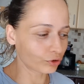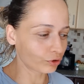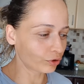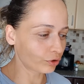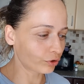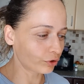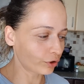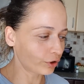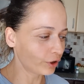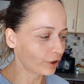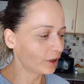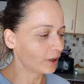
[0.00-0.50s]

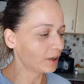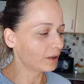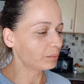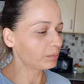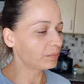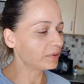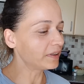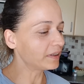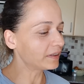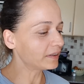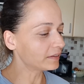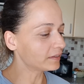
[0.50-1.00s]
Çünkü
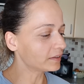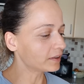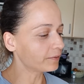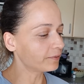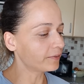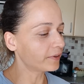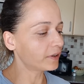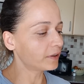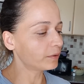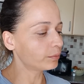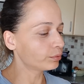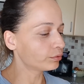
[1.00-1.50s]
bir iki
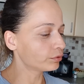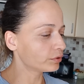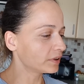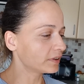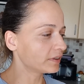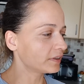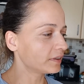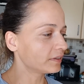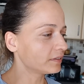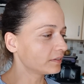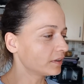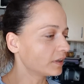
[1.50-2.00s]
sefer
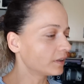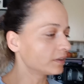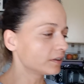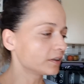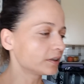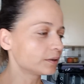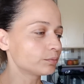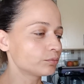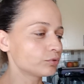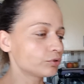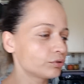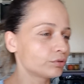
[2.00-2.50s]
burada
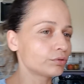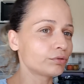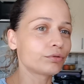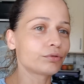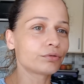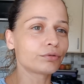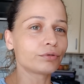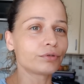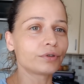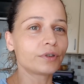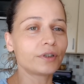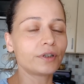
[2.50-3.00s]
tezgahlarımızın
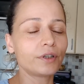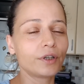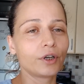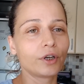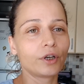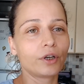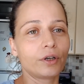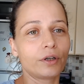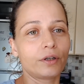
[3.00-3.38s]
üstünde